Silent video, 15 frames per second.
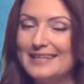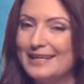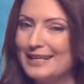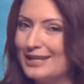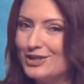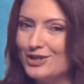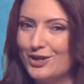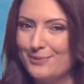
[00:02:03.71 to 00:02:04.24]

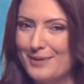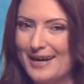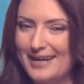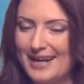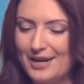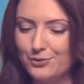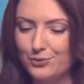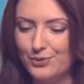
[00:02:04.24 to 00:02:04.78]
İlginç
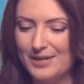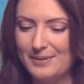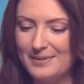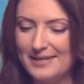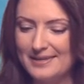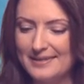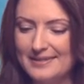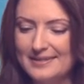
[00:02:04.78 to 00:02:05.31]
haberler
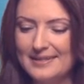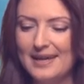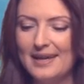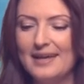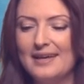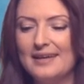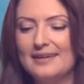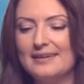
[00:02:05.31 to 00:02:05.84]
duyabiliriz.
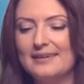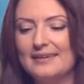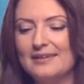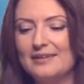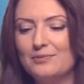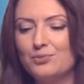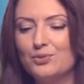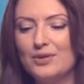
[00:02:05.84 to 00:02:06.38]

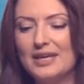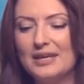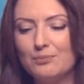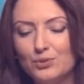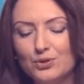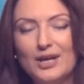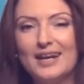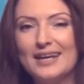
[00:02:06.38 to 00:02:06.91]
E, bu
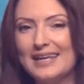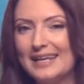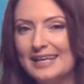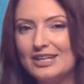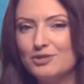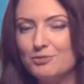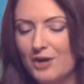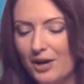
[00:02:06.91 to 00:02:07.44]
Bunlar
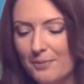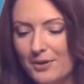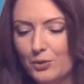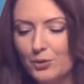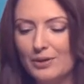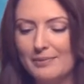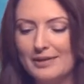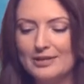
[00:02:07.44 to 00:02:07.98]
ilginç bir haber
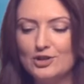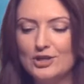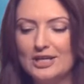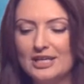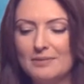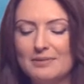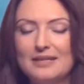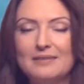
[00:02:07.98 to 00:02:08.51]

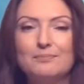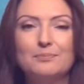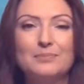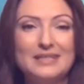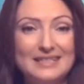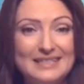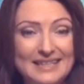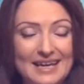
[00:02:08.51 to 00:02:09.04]
olabileceği gibi
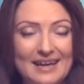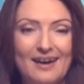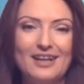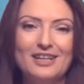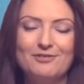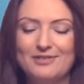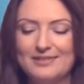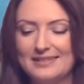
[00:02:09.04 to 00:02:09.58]
bir
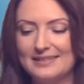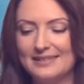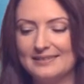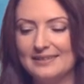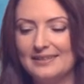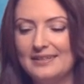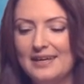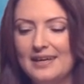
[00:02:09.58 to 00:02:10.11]
seyahat
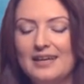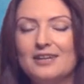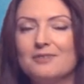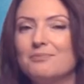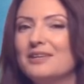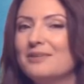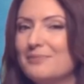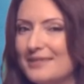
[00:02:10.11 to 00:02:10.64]
fırsatı,
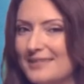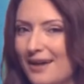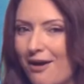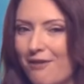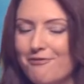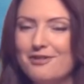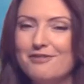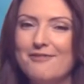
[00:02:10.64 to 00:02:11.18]
bir
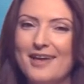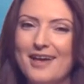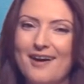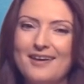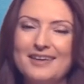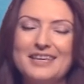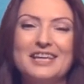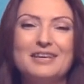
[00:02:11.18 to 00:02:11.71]
misafir
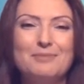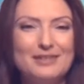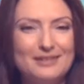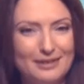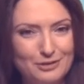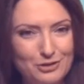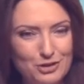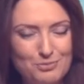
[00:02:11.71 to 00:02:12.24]
veya yeni bir
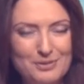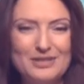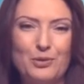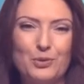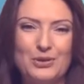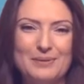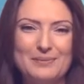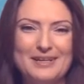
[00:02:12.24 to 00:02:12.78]
tanışma da
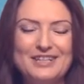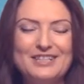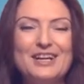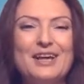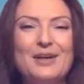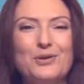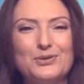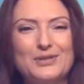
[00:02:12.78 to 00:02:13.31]
olabilir.
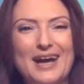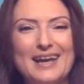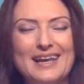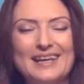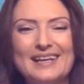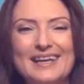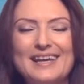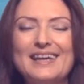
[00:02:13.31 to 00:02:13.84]

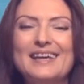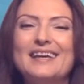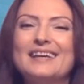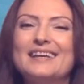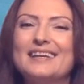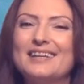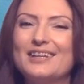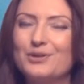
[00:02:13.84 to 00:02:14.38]
Özellikle
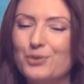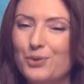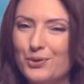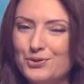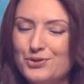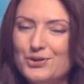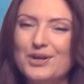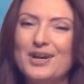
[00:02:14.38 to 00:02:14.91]
e,
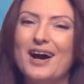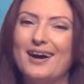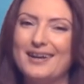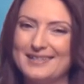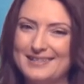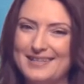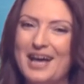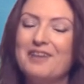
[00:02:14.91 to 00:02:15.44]
koç,
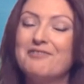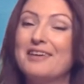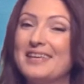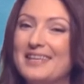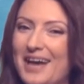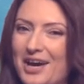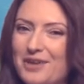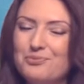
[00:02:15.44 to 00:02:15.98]
aslan ve
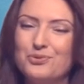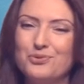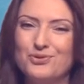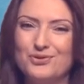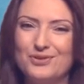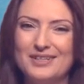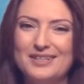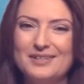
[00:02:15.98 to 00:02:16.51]
yay
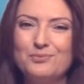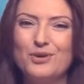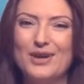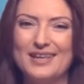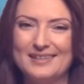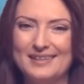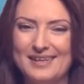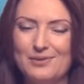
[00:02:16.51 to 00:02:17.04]
burçları bu
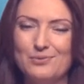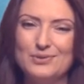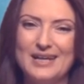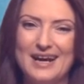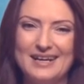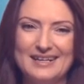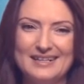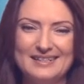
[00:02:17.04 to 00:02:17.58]
etkiyi
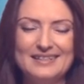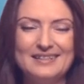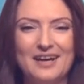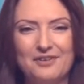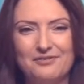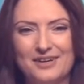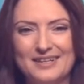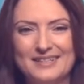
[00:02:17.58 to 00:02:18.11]
üzerlerinde
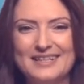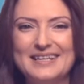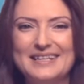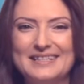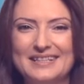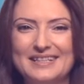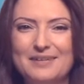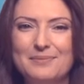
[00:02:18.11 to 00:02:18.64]
daha fazla
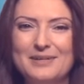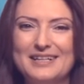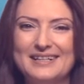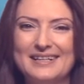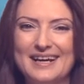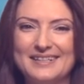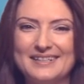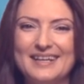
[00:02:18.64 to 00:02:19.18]

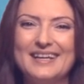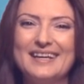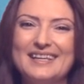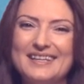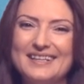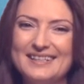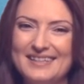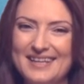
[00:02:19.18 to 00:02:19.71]
hissedebilirler.
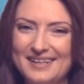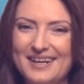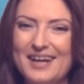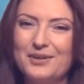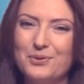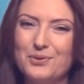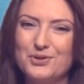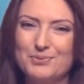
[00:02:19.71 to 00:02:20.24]
Yarın
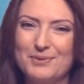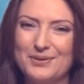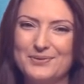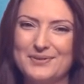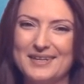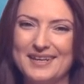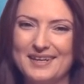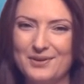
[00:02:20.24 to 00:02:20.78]
tekrar görüşmek
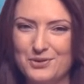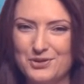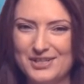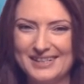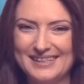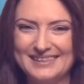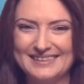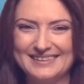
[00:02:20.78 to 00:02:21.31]
üzere.
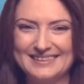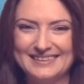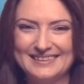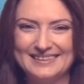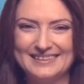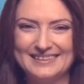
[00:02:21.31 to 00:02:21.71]
Hoşçakalın.